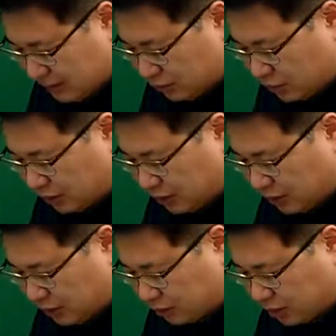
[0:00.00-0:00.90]
유권대리에
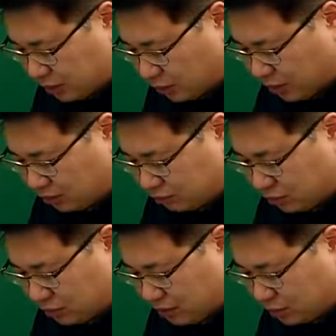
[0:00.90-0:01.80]
관한 주장 속에
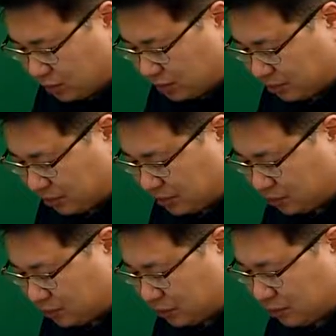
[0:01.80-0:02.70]
무권대리에 속하는 표현대리
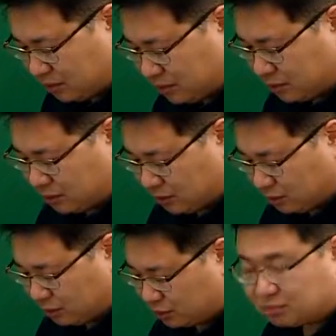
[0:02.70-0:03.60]
주장이 포함되었다고
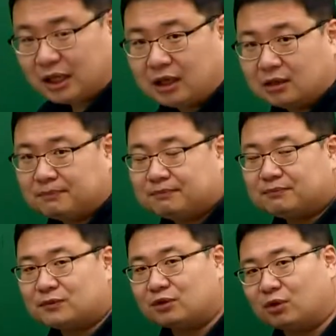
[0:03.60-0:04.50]
볼 수 없다.
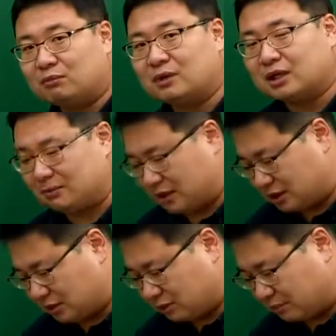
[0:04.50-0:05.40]
얼마나 많이
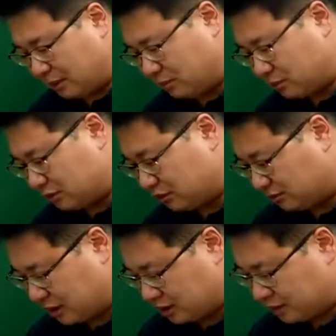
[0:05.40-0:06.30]
나온 반복
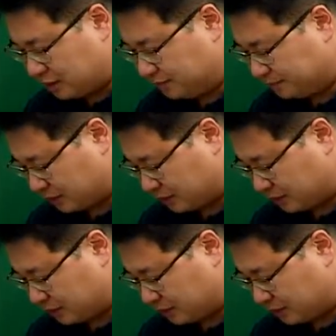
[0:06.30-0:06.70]
지문입니까, 그렇죠?